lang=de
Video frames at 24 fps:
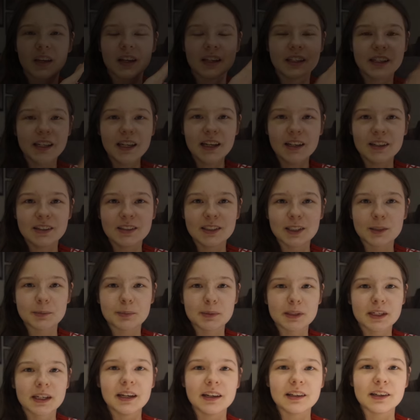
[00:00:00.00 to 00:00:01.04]
Ja, ich
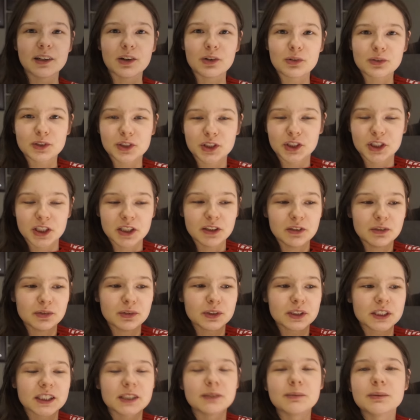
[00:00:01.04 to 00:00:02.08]
bin gerade aufgestanden
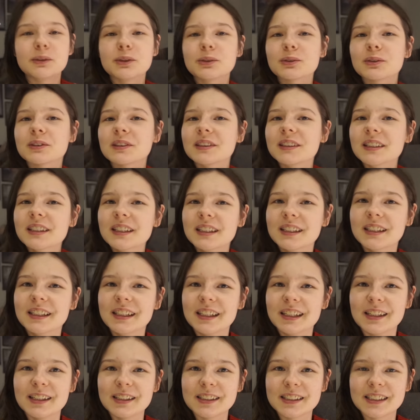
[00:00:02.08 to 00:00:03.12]
vor 10 Minuten.
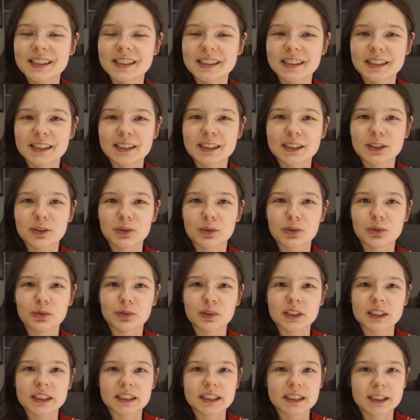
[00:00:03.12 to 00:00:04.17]
Es ist
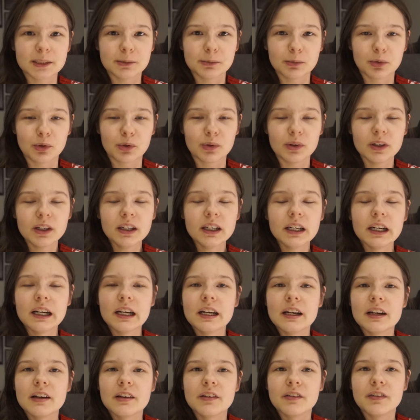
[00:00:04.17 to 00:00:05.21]
ungefähr 7 Uhr.
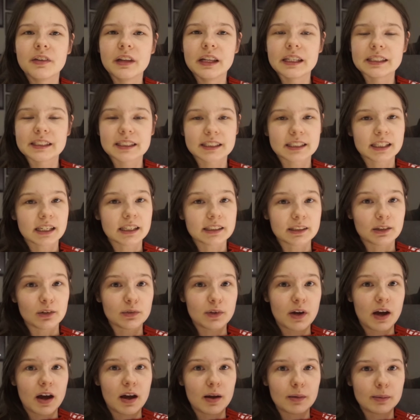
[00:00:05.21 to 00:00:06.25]
Felix ist gerade
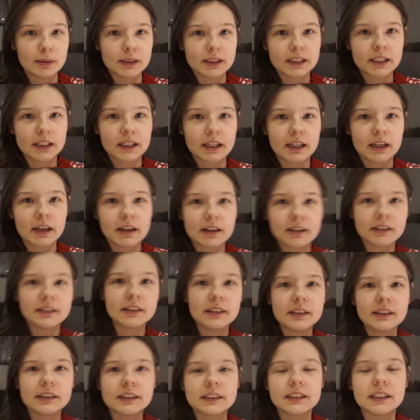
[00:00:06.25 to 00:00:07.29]
auf Arbeit
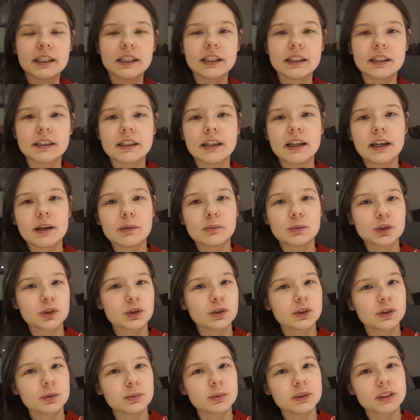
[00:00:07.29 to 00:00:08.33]
gegangen, denn er muss
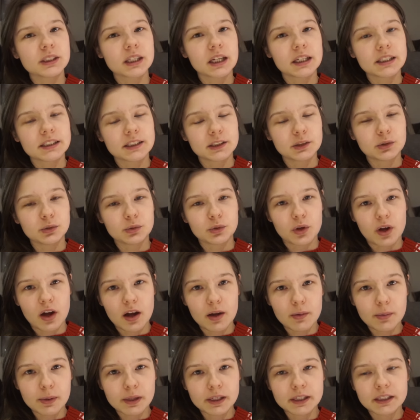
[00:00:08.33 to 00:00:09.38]
heute bis 13 Uhr noch
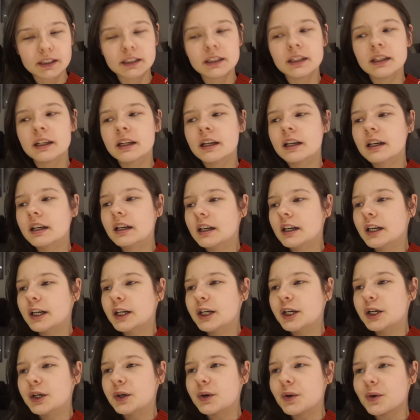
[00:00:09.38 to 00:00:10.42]
arbeiten.
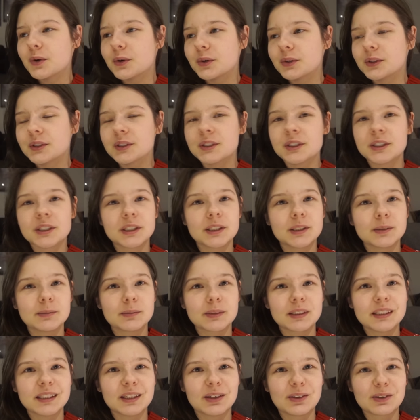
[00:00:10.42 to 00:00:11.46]
Und
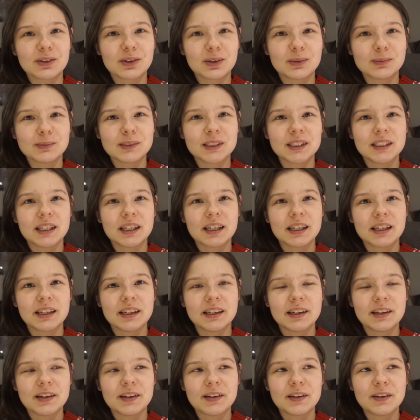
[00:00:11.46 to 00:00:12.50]
ähm, genau, kommt dann
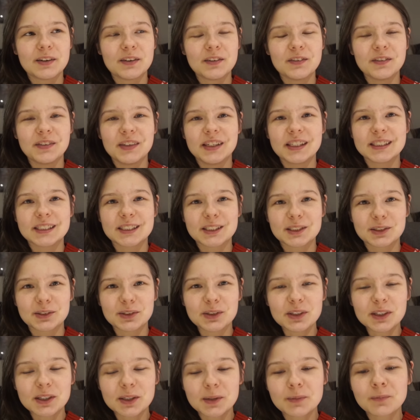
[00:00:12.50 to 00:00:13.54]
nachher wieder
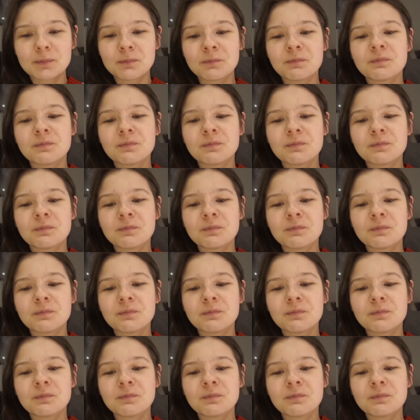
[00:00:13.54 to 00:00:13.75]
zurück.